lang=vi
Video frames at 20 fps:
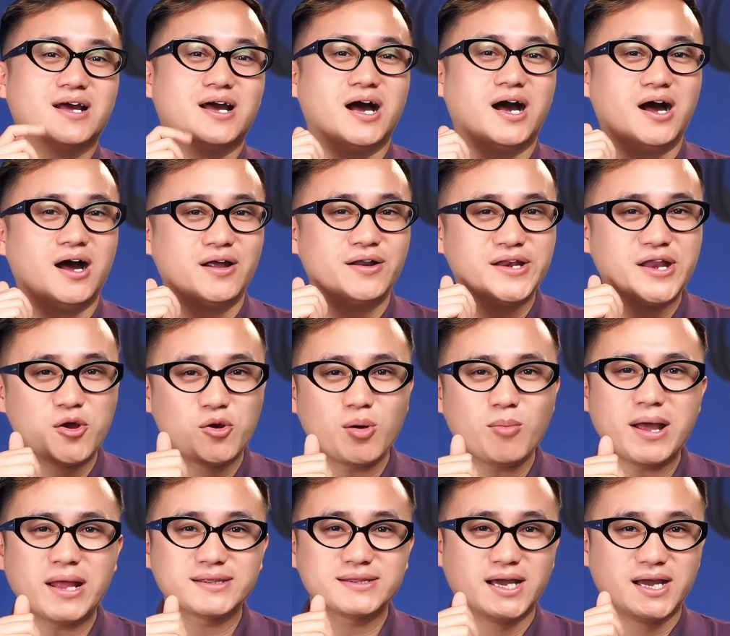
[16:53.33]
à, nếu các
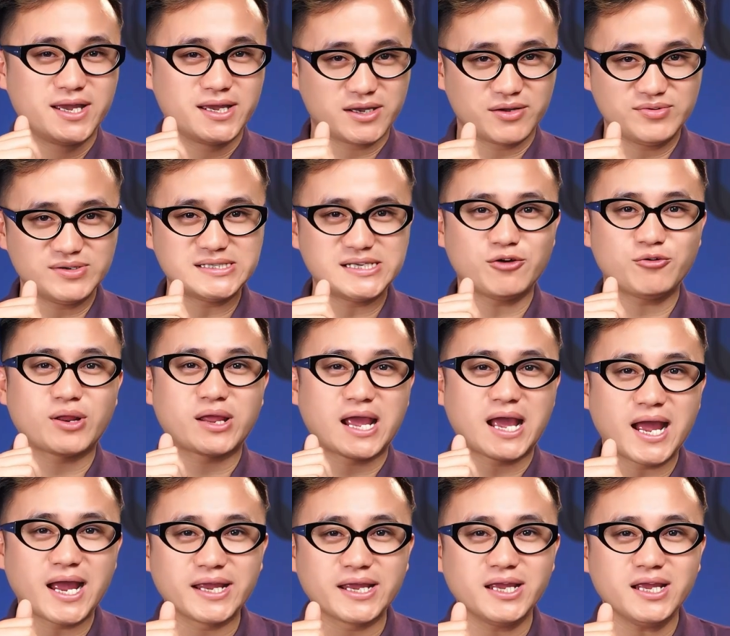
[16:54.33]
bạn thấy cái video này
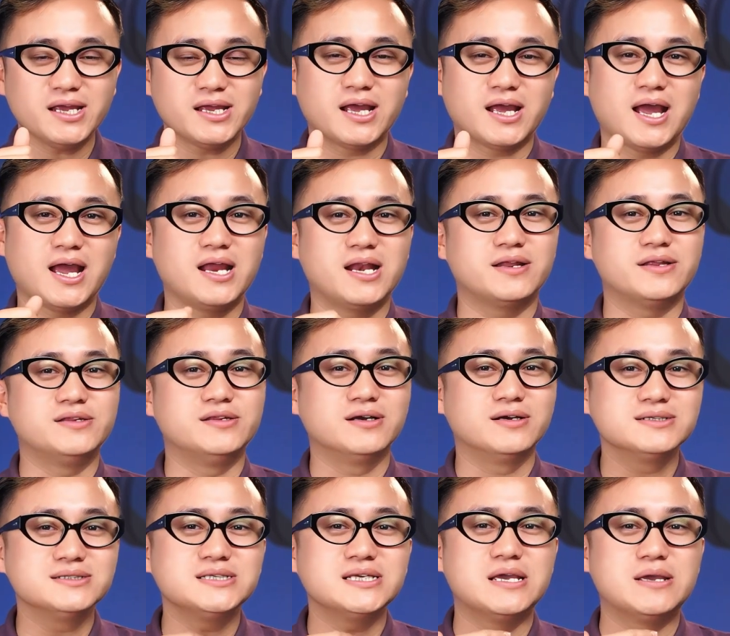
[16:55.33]
hay ấy, hay là
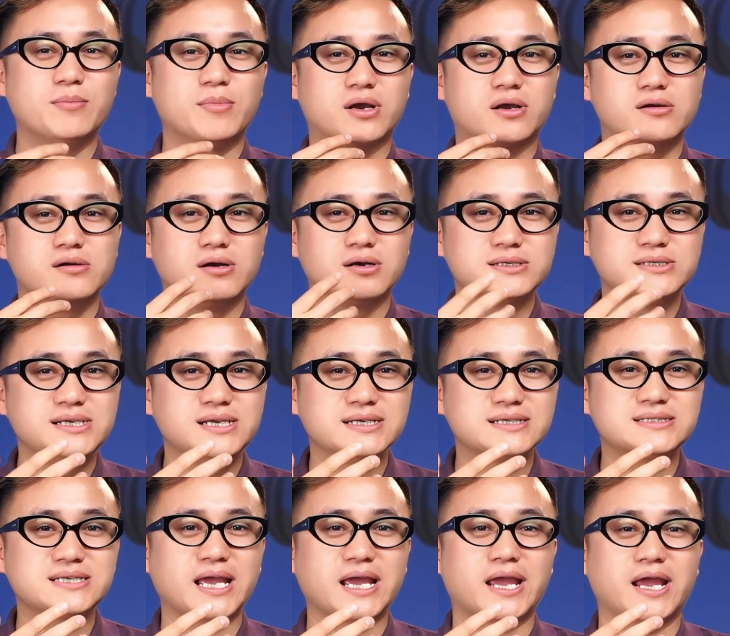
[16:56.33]
những gì mà cường chia
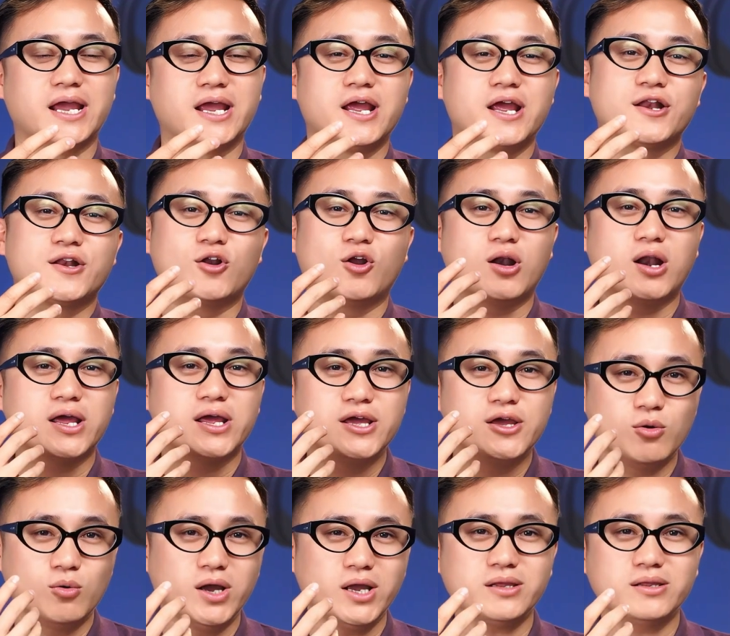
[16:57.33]
sẻ nó là
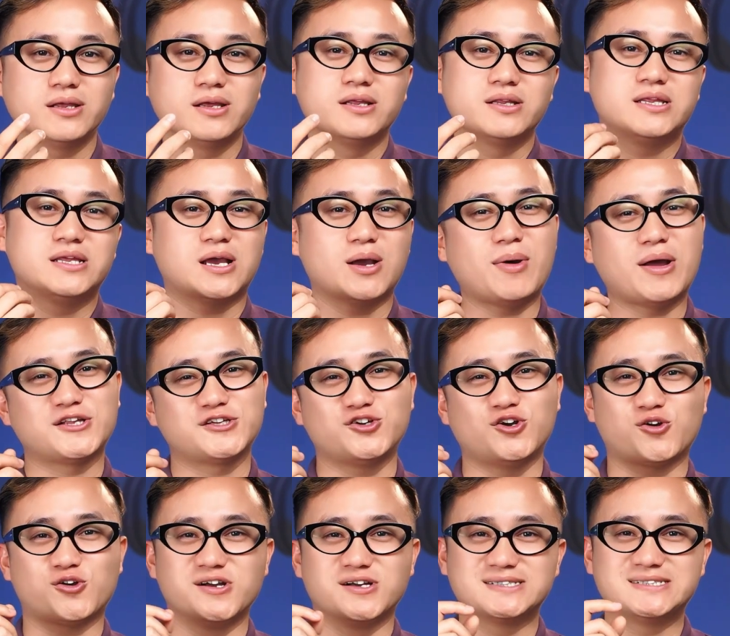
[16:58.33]
hữu ích thì các bạn
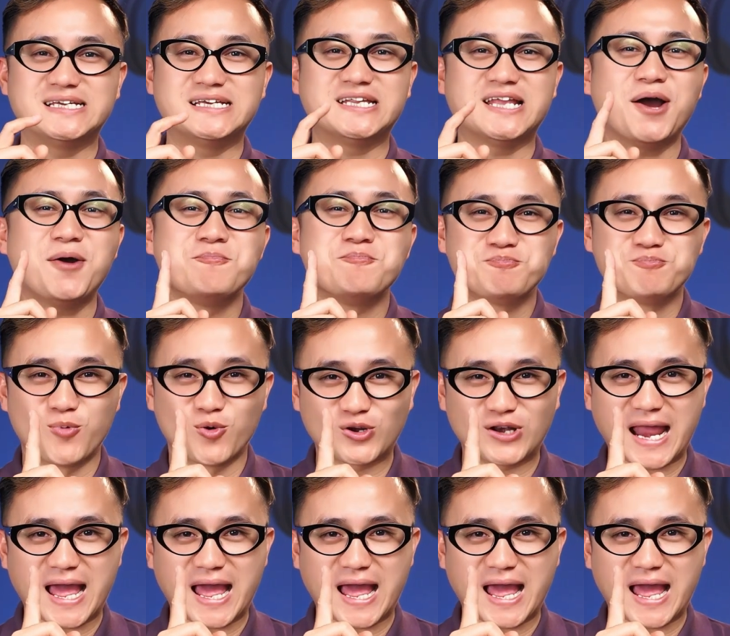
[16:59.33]
cho cường xin nhé một